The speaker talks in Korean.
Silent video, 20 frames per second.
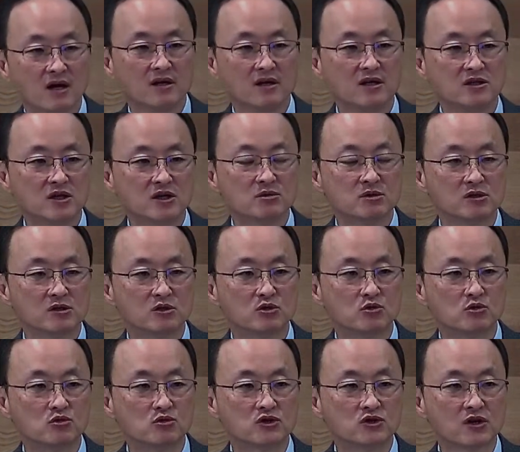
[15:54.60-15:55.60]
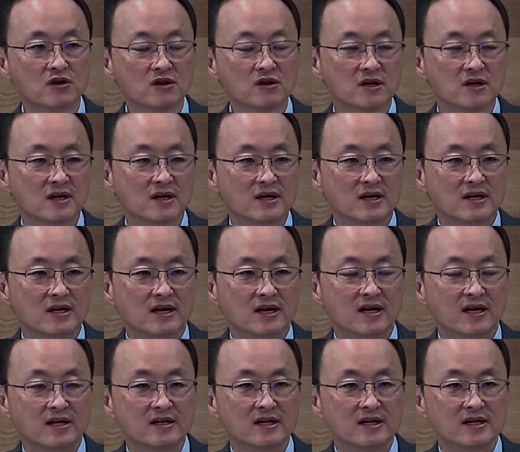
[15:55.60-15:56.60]
이 점을 두고서
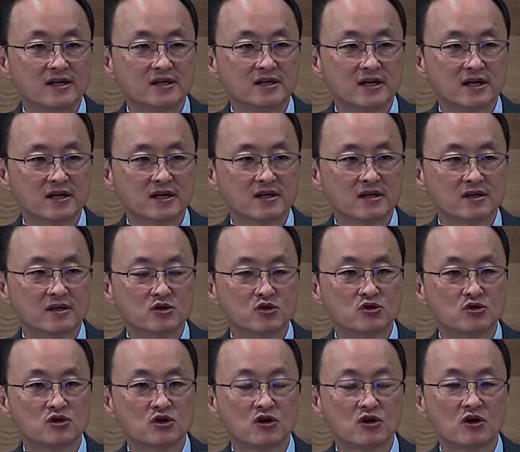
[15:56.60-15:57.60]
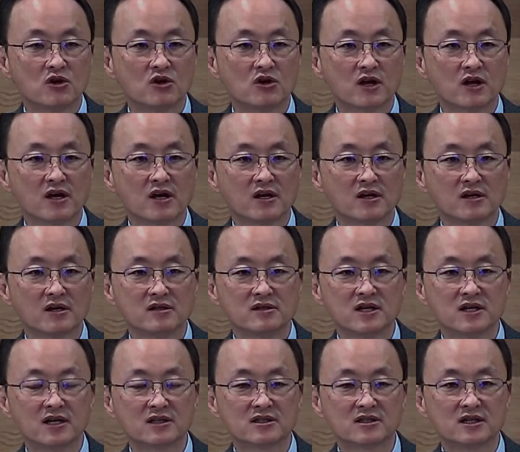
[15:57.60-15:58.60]
이제 그 주석의
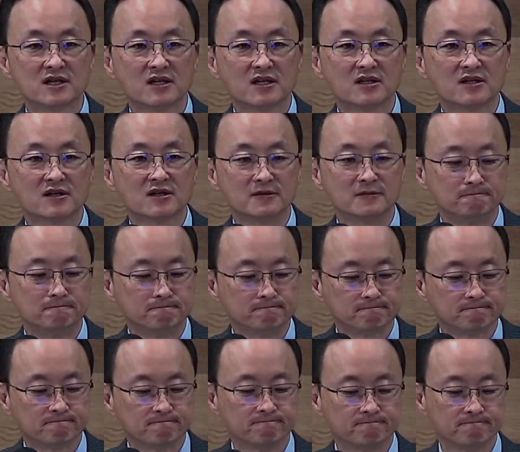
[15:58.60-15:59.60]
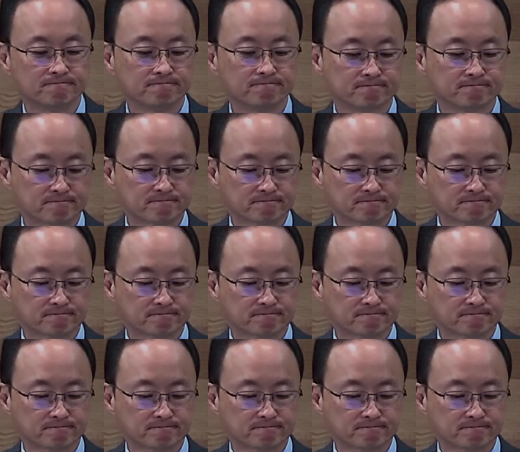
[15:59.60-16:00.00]
이제 학자들은 음,